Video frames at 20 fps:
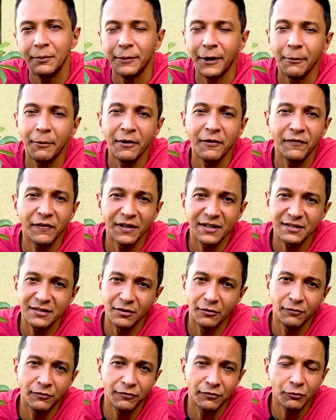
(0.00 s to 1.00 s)
para é uma
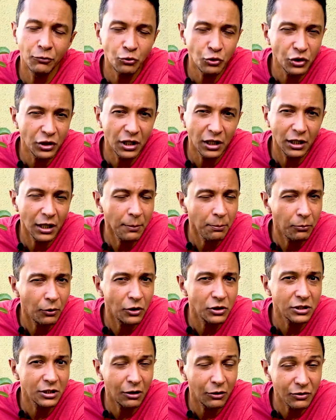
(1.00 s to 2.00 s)
infecção fúngica que
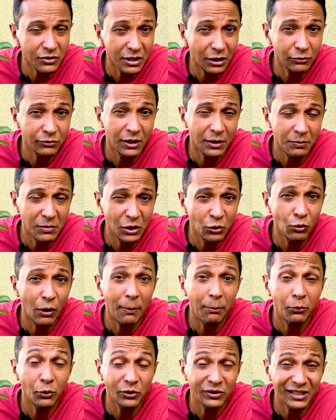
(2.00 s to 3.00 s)
pode causar o temido
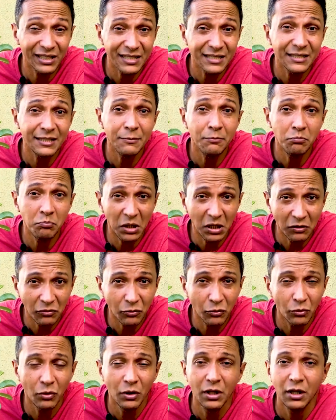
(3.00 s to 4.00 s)

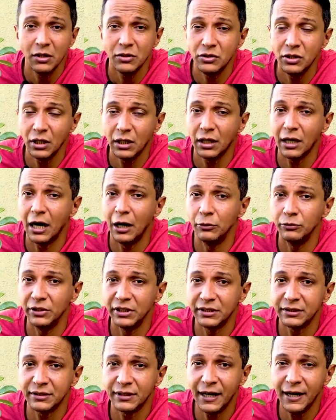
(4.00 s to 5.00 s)
apodrecimento de
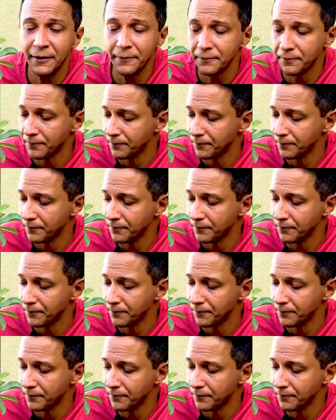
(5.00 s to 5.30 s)
caudex, tá?